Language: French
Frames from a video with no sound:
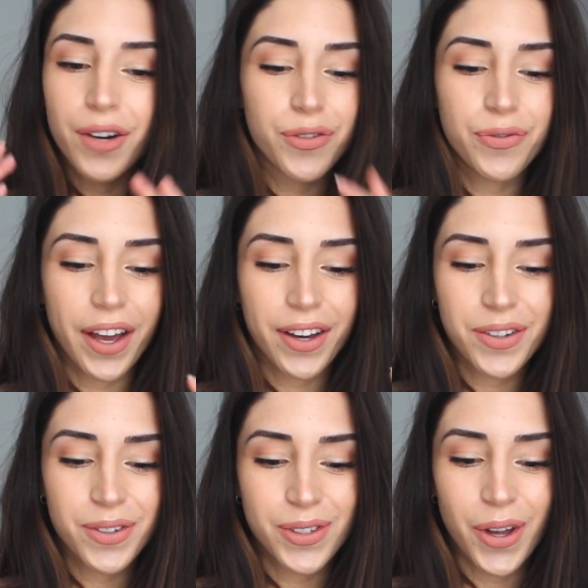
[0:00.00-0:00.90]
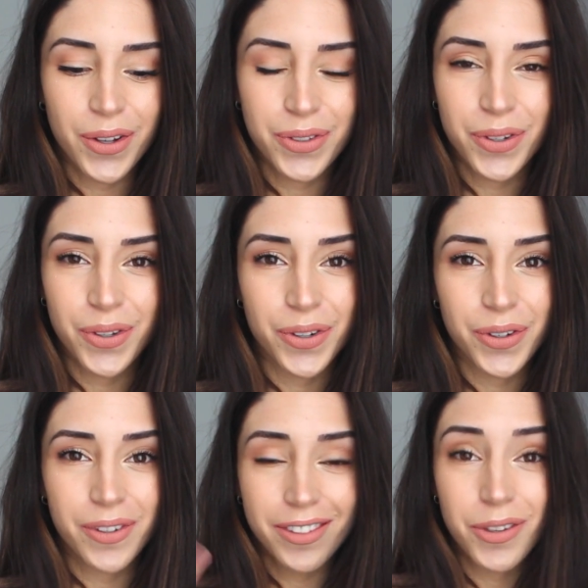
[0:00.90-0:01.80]
vous faire une sorte
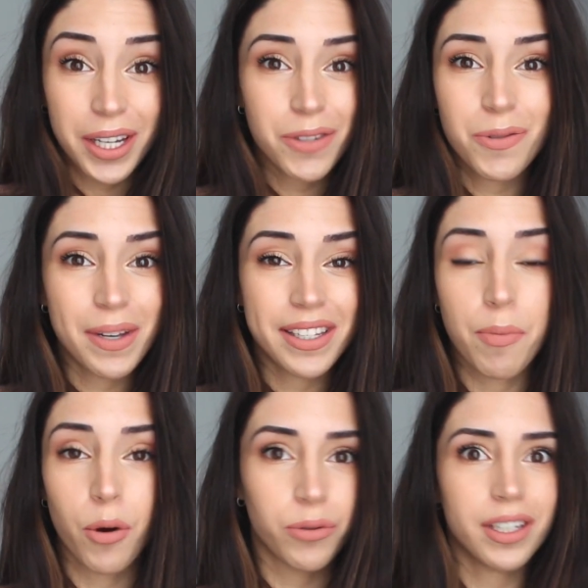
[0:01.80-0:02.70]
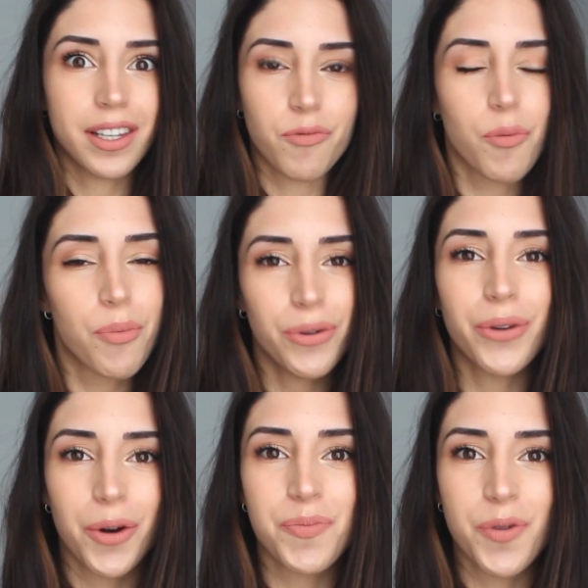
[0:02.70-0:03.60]
euh, de résumé des produits qui m'ont plu
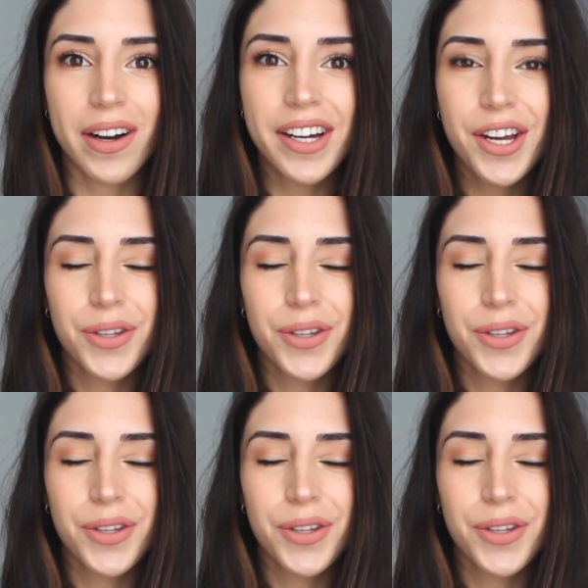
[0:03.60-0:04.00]
dans le mois.